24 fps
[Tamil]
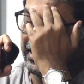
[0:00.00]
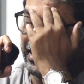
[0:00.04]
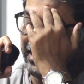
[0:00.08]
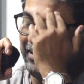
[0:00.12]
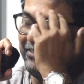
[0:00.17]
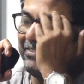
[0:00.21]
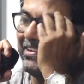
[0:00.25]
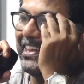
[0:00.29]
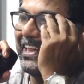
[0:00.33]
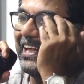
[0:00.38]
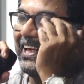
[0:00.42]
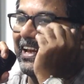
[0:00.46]

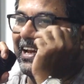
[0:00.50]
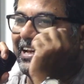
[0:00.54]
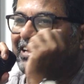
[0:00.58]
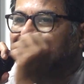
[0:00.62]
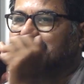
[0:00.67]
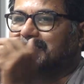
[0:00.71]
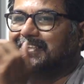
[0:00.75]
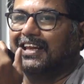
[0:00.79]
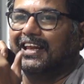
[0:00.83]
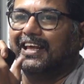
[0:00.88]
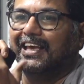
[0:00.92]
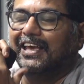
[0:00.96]
கவிதை
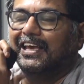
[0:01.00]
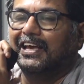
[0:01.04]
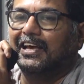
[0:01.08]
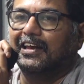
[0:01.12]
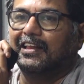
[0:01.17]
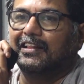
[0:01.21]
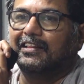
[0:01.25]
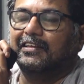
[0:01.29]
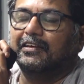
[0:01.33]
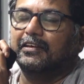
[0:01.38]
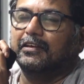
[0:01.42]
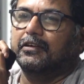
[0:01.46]

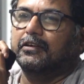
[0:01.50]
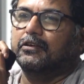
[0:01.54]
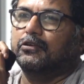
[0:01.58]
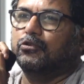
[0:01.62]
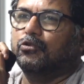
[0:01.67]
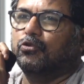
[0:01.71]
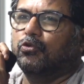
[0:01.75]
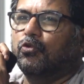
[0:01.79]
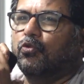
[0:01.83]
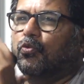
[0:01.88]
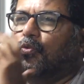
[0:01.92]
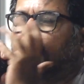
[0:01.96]
ரசனைங்கிறது
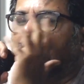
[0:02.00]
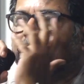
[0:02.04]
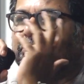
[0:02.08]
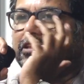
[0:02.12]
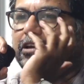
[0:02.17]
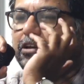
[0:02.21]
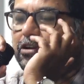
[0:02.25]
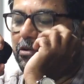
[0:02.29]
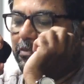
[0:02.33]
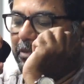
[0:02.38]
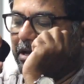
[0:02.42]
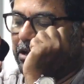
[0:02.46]

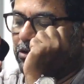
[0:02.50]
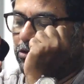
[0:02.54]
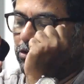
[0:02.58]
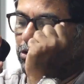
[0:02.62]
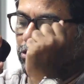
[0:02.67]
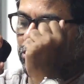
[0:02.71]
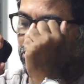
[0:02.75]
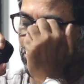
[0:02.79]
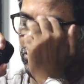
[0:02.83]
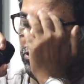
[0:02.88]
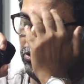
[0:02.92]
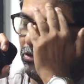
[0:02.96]
ஒவ்வொருத்தருக்குமே
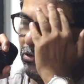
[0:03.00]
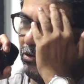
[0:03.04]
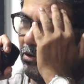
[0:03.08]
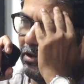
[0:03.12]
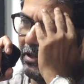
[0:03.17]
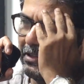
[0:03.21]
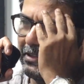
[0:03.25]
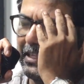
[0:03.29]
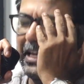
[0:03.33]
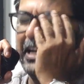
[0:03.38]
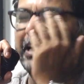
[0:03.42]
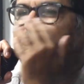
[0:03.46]
ஒரு
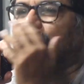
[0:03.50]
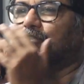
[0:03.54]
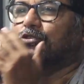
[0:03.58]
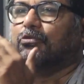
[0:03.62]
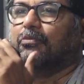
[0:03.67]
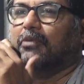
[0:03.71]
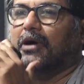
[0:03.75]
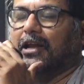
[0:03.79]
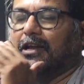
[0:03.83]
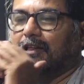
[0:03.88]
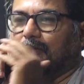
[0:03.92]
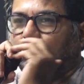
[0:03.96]

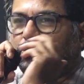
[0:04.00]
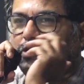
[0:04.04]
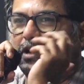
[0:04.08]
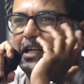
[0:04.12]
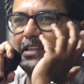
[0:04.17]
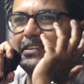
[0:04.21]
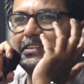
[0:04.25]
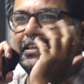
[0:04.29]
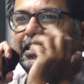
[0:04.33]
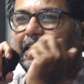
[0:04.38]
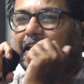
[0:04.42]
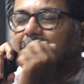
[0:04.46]
தனித்துவமானது ஒரு
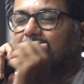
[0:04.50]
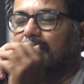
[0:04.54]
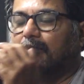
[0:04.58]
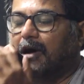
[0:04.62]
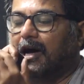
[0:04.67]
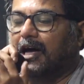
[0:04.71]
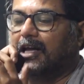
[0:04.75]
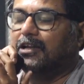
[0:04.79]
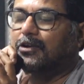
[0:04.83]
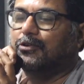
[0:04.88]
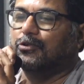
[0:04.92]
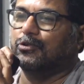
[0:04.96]

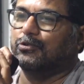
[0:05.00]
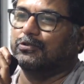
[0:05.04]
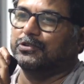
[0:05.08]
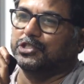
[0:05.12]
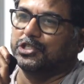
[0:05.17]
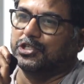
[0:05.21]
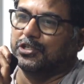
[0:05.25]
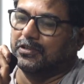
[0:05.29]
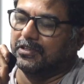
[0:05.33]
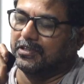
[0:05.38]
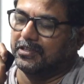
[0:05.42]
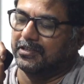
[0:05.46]
அந்தரங்கமான ஒரு
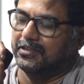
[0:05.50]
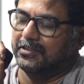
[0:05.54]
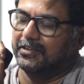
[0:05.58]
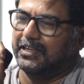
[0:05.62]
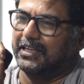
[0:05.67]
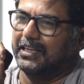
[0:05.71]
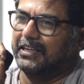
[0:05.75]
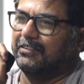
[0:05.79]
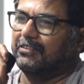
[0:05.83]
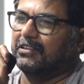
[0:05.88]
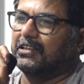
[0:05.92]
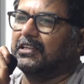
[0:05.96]
விஷயம் அது
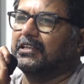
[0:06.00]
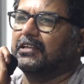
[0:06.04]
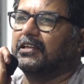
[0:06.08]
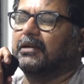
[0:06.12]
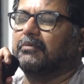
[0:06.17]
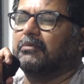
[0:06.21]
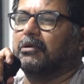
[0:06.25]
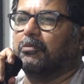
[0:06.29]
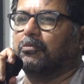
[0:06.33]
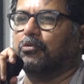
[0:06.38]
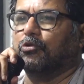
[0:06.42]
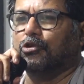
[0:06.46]
அதை வந்து
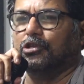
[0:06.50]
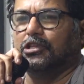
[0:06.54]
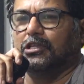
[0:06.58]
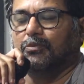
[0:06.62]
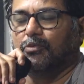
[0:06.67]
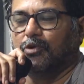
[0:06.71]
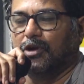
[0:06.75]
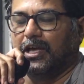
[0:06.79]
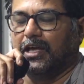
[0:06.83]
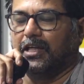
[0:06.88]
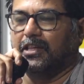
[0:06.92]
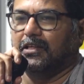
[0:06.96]
நம்ம
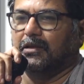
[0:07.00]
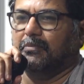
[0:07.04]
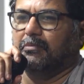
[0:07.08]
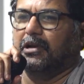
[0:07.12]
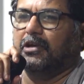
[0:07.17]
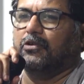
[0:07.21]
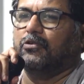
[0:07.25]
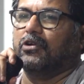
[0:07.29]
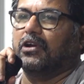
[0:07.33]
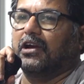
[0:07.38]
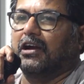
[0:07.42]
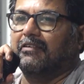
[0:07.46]
பூத்த முடியாது
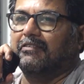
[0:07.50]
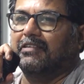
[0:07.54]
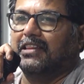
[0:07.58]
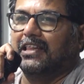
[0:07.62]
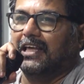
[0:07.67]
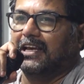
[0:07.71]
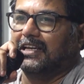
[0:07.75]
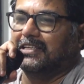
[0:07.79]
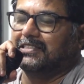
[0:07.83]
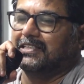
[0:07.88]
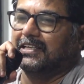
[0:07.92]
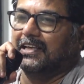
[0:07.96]
எப்படி ஒரு
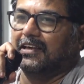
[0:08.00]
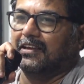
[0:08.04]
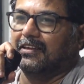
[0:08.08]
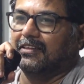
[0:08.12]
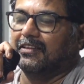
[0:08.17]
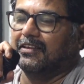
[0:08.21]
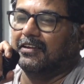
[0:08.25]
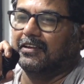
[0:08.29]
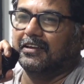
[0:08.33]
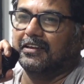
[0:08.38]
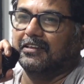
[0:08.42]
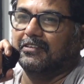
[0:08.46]
கவிதையை
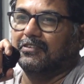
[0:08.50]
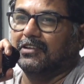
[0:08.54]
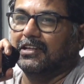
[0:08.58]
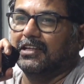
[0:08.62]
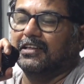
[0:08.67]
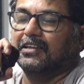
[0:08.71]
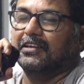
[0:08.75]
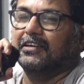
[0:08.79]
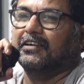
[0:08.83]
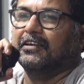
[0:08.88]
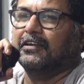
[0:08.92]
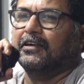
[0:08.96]
ரசிக்கிறதுன்றது
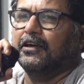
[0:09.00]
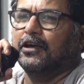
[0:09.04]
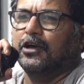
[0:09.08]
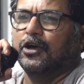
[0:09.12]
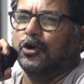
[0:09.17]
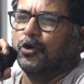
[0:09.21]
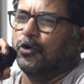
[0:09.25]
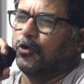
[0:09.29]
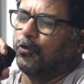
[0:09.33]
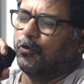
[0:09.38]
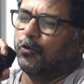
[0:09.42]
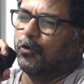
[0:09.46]
வந்து
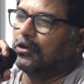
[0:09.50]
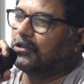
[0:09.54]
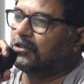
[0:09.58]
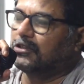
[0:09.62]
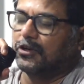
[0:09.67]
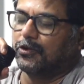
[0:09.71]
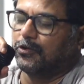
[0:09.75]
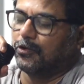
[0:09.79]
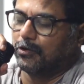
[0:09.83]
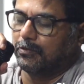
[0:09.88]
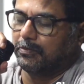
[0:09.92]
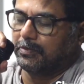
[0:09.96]

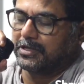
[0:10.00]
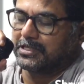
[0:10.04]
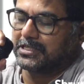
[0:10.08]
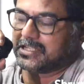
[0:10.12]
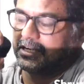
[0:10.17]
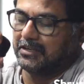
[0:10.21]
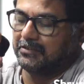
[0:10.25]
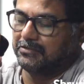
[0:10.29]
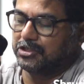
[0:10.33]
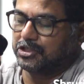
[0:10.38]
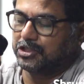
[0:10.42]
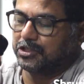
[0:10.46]
ஒவ்வொருத்தருக்கும் ஒரு
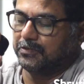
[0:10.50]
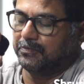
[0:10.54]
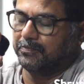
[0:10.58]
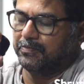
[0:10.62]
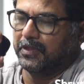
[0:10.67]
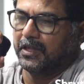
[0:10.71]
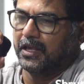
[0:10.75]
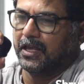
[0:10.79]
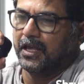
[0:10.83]
பர்சனல் விஷயம்